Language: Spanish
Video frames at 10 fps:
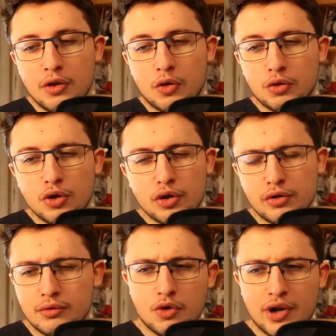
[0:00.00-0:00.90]
Con uno
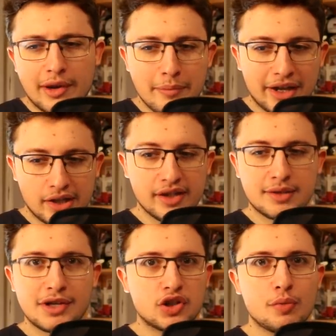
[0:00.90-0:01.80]
no, con el
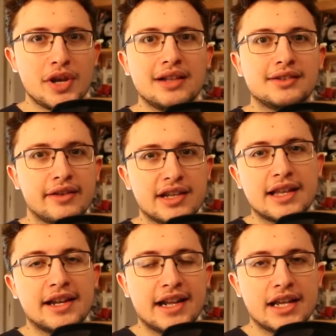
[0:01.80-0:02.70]
Mercedes más dominante de
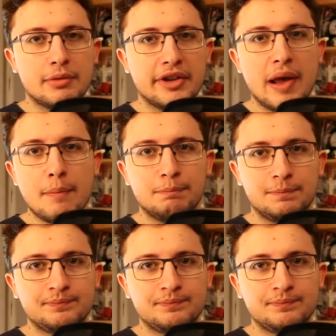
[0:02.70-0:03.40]
esta era híbrida,